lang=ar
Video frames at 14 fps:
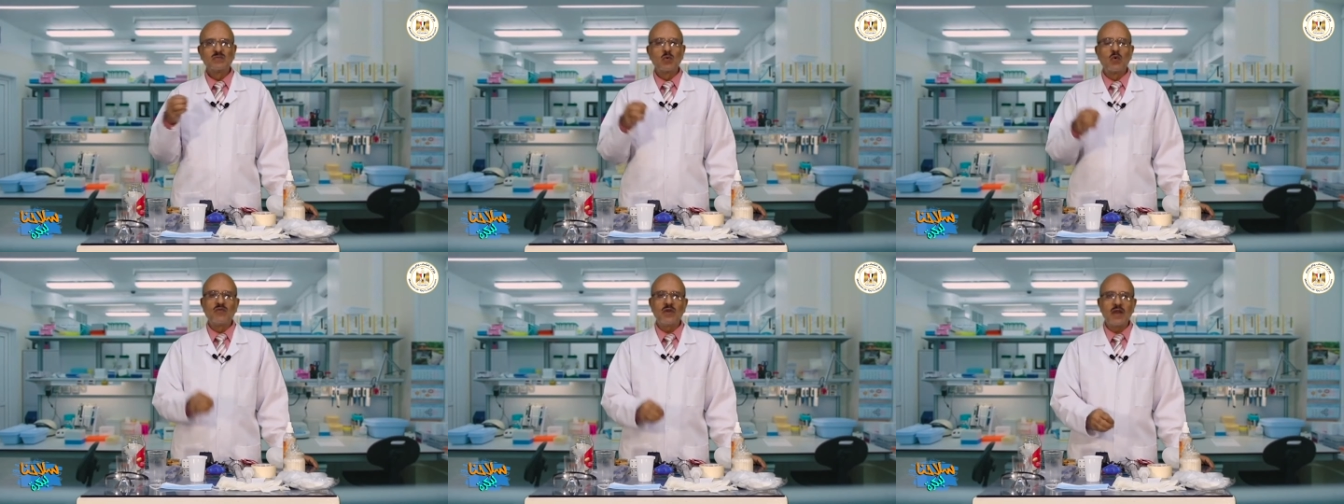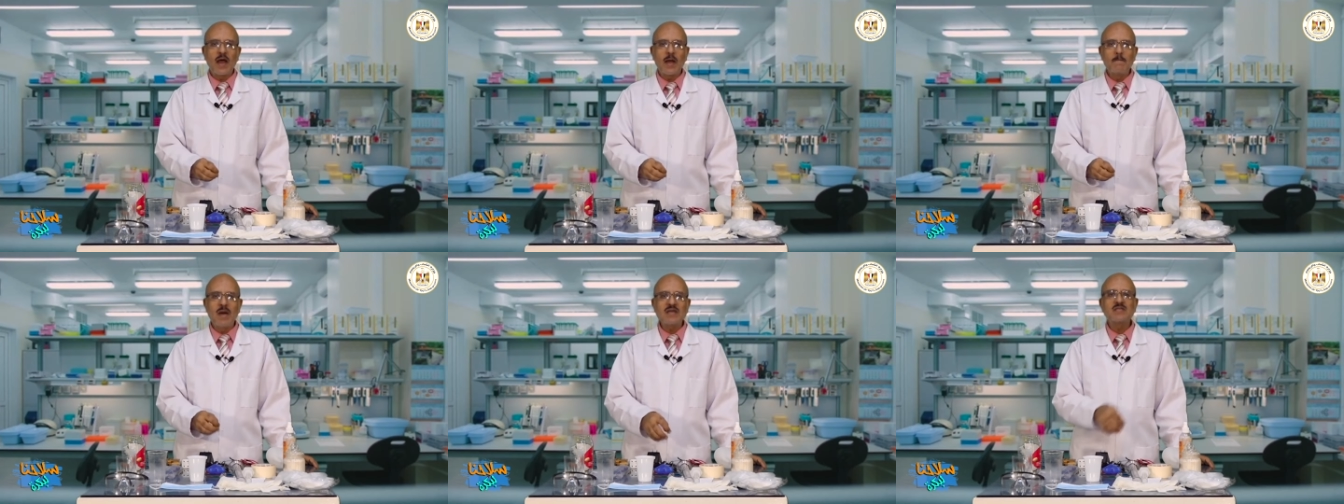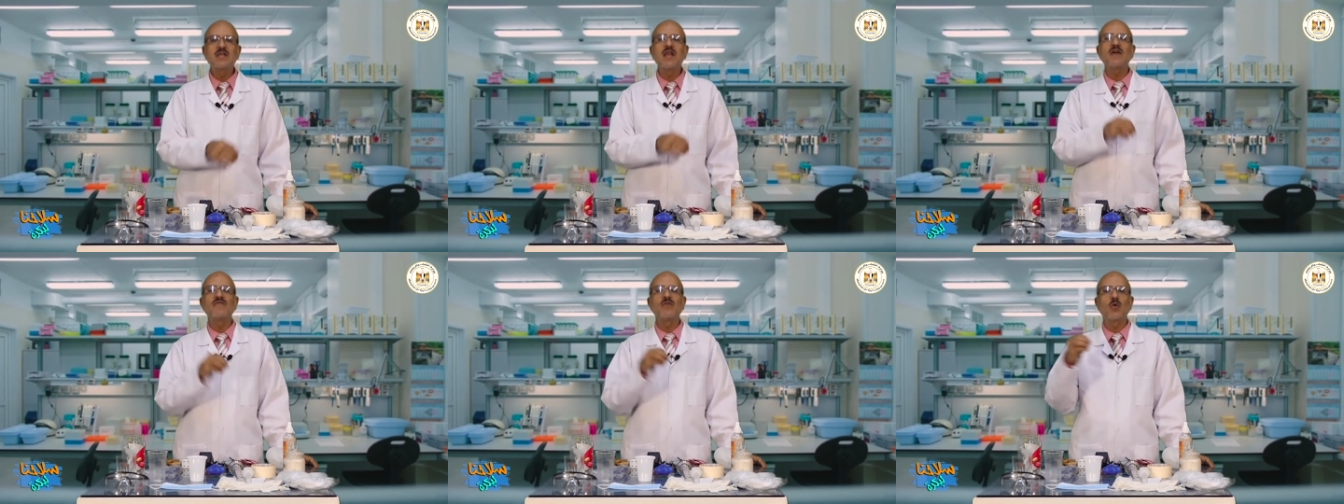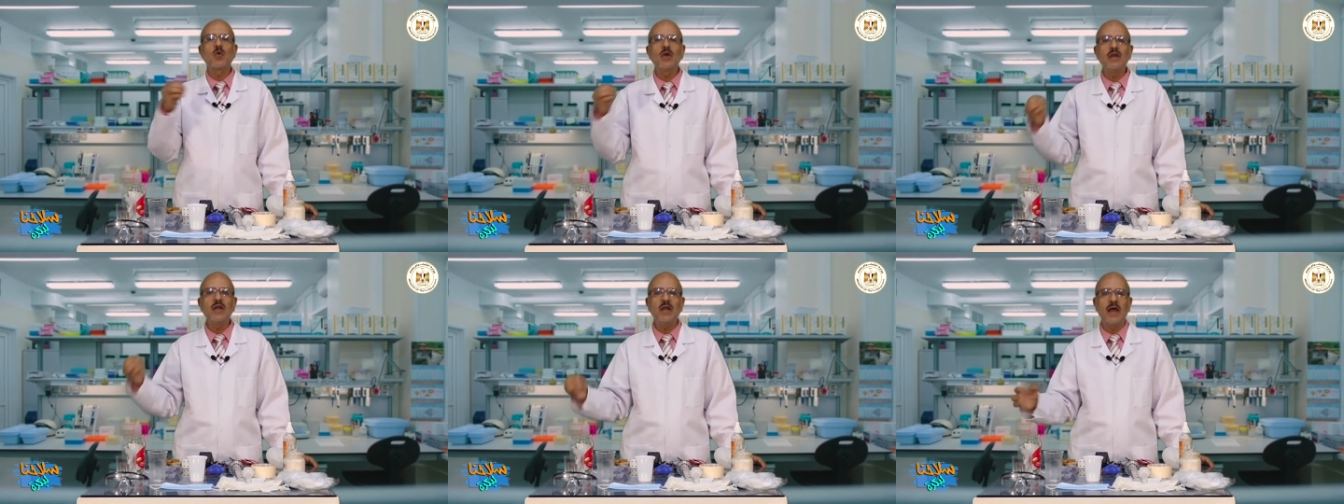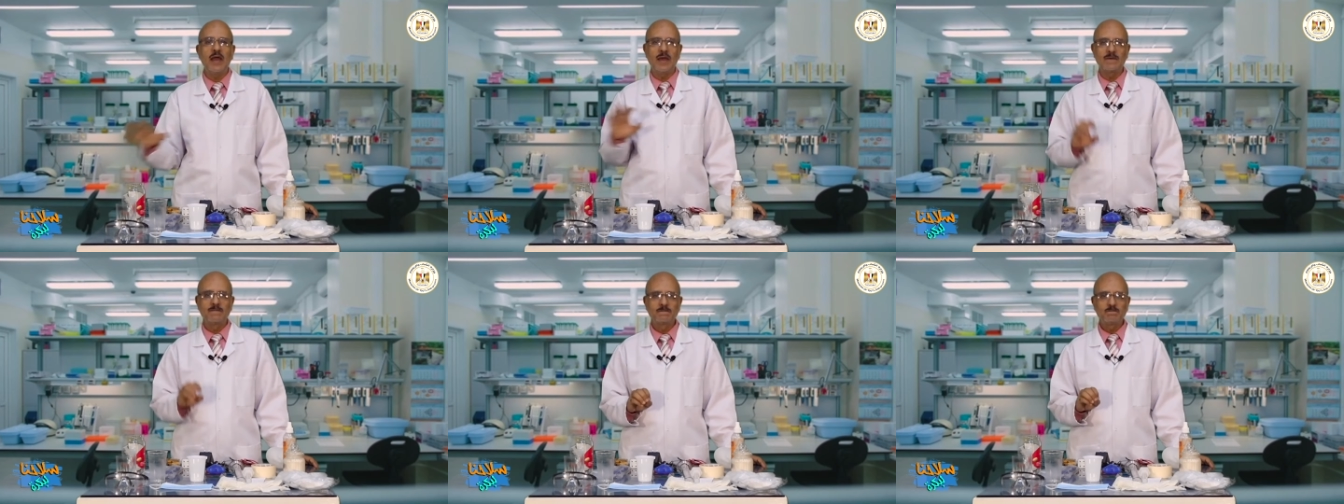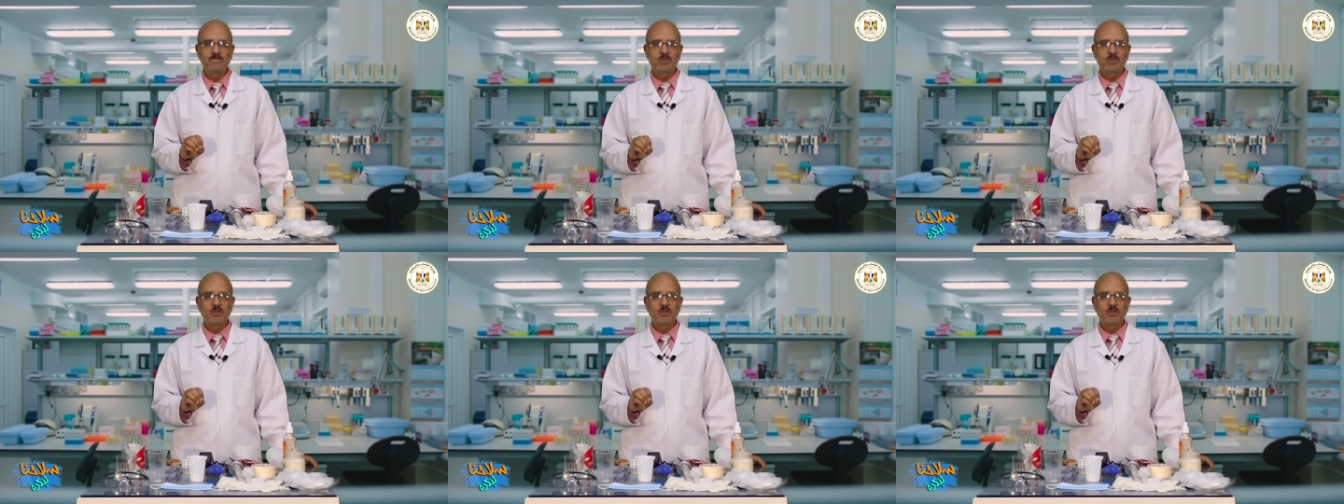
وفي اللاب بس لا في كل الحياه